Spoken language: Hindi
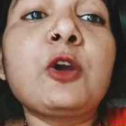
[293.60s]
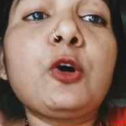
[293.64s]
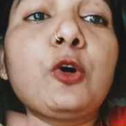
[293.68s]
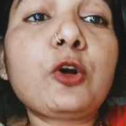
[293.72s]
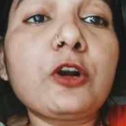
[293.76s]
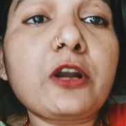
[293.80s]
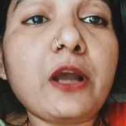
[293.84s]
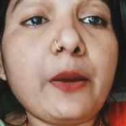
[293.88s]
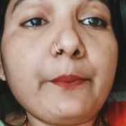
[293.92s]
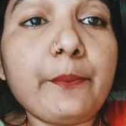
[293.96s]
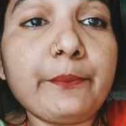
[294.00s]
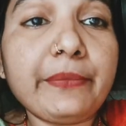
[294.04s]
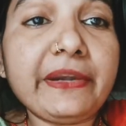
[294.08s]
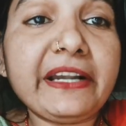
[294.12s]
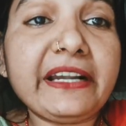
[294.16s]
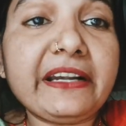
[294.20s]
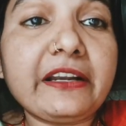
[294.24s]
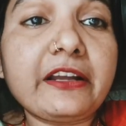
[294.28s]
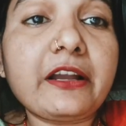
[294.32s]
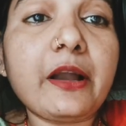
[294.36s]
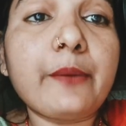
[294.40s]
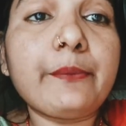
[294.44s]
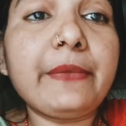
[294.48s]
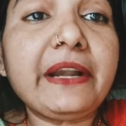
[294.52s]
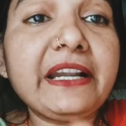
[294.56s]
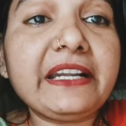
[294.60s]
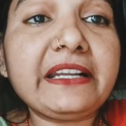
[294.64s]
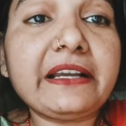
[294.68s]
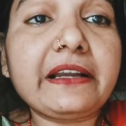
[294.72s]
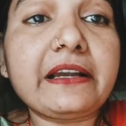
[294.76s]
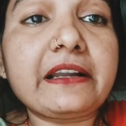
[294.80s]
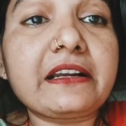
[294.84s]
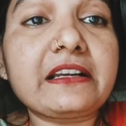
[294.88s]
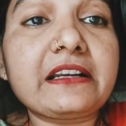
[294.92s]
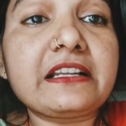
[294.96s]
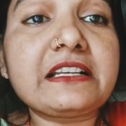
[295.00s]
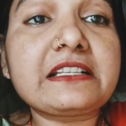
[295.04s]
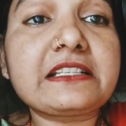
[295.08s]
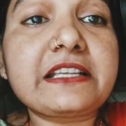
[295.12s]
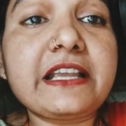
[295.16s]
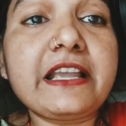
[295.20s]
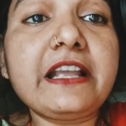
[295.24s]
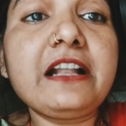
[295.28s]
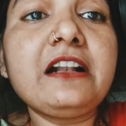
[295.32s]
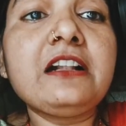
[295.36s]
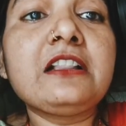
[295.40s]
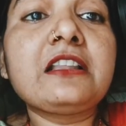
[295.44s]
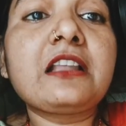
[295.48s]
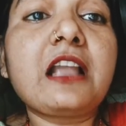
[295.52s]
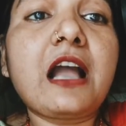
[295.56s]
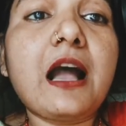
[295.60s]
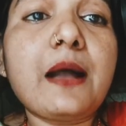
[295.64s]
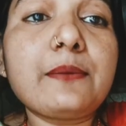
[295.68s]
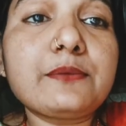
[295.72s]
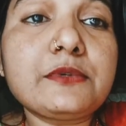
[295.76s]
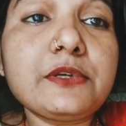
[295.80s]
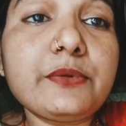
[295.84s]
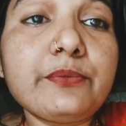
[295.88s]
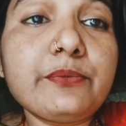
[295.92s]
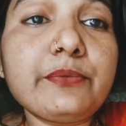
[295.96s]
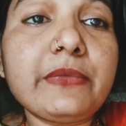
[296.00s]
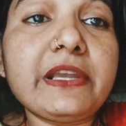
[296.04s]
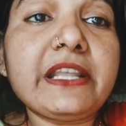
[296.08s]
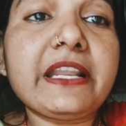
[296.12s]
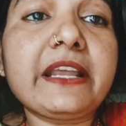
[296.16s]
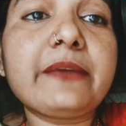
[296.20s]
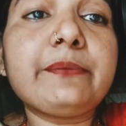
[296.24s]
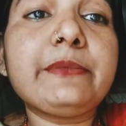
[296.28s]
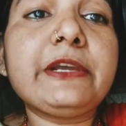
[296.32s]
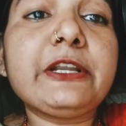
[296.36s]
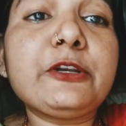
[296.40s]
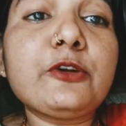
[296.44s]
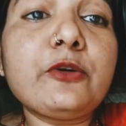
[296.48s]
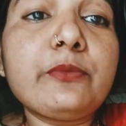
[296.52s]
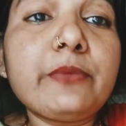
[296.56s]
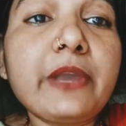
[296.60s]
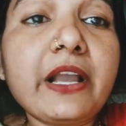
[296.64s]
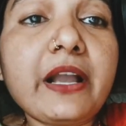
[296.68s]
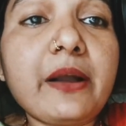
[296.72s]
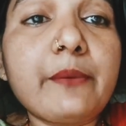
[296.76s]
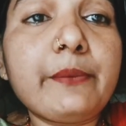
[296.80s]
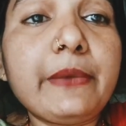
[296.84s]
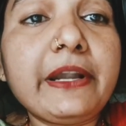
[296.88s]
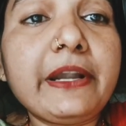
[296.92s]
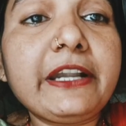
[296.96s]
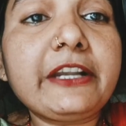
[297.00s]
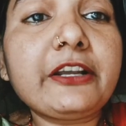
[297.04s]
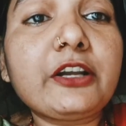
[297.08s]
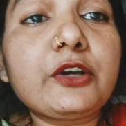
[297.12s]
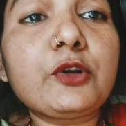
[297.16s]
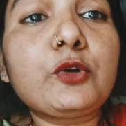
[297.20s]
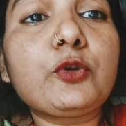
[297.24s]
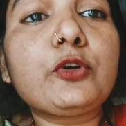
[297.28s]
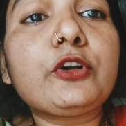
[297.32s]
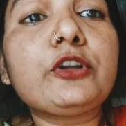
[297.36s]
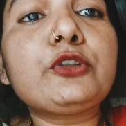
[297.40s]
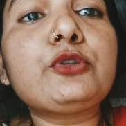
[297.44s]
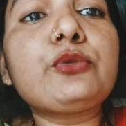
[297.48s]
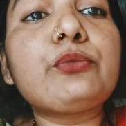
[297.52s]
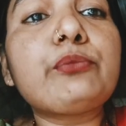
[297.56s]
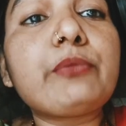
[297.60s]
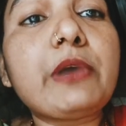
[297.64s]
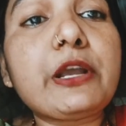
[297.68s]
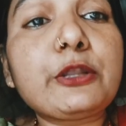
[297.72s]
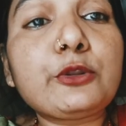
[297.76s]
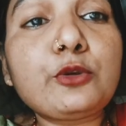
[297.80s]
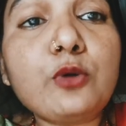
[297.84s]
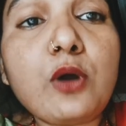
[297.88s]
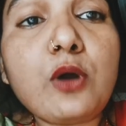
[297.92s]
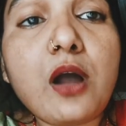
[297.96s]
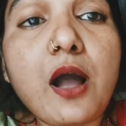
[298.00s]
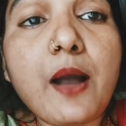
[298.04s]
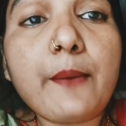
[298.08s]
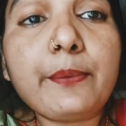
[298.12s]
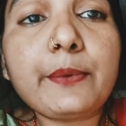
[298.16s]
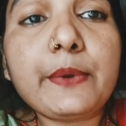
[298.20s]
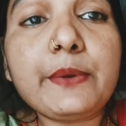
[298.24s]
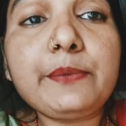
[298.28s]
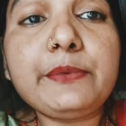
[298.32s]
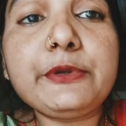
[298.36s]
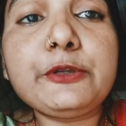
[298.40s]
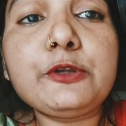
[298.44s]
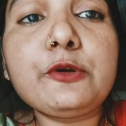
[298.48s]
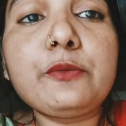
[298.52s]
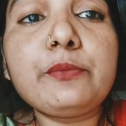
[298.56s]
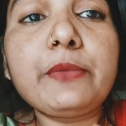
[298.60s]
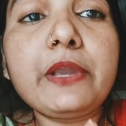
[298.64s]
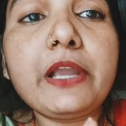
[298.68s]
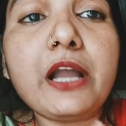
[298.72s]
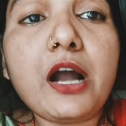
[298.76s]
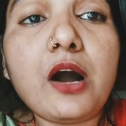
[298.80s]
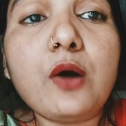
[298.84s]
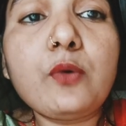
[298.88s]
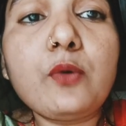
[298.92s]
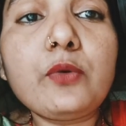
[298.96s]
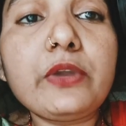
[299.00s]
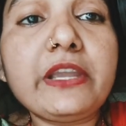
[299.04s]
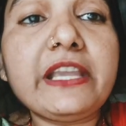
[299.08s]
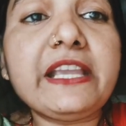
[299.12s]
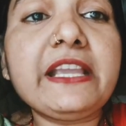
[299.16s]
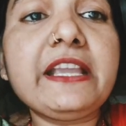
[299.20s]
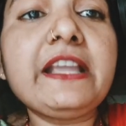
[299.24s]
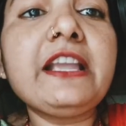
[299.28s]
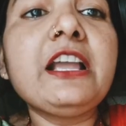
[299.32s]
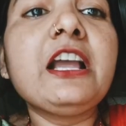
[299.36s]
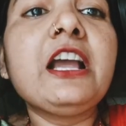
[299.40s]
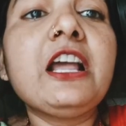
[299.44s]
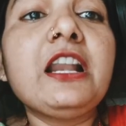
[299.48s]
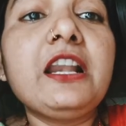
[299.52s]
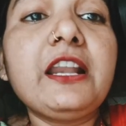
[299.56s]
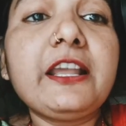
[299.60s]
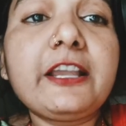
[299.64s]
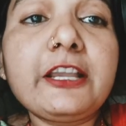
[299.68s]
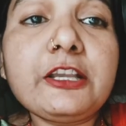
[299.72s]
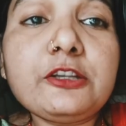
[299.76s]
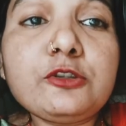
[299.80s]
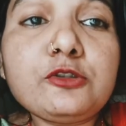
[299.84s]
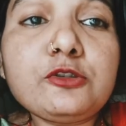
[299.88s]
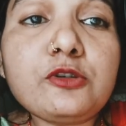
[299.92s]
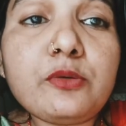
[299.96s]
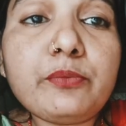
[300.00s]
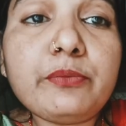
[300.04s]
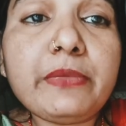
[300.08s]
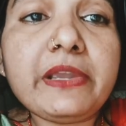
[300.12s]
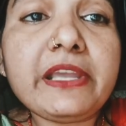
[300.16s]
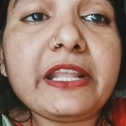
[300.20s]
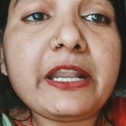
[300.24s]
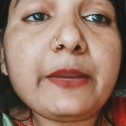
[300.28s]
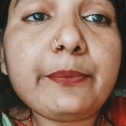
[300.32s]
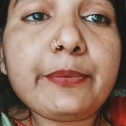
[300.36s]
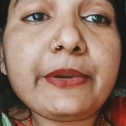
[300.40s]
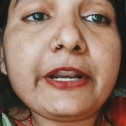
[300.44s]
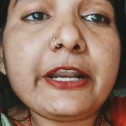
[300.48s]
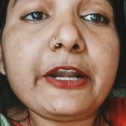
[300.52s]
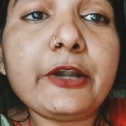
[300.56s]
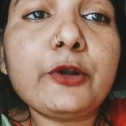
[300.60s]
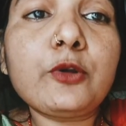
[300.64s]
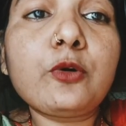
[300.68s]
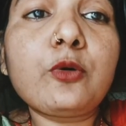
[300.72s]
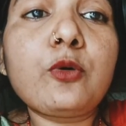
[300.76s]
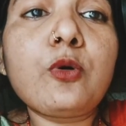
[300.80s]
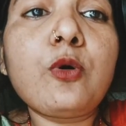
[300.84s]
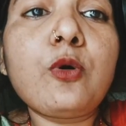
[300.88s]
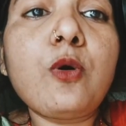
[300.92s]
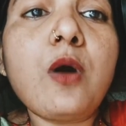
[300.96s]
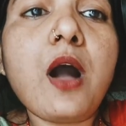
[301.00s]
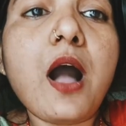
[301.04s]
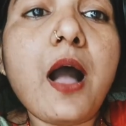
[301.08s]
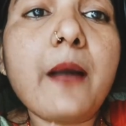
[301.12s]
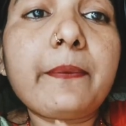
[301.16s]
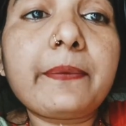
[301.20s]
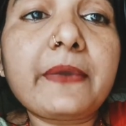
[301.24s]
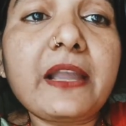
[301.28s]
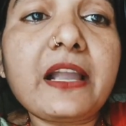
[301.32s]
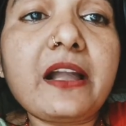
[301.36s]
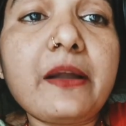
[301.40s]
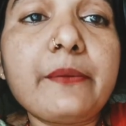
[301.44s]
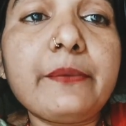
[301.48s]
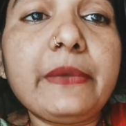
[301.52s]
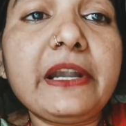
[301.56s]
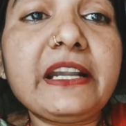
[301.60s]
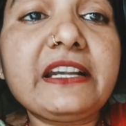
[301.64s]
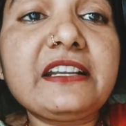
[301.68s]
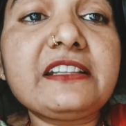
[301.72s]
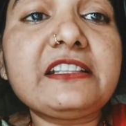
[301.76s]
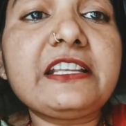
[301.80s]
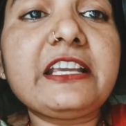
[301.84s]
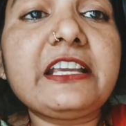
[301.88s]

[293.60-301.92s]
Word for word: और कमेंट करने से आप जो मेरे वीडियो में कमेंट करोगे तो मैं तो आपके वीडियो में आऊंगी ही लेकिन जो मेरे फ्रेंडों को आपके कमेंट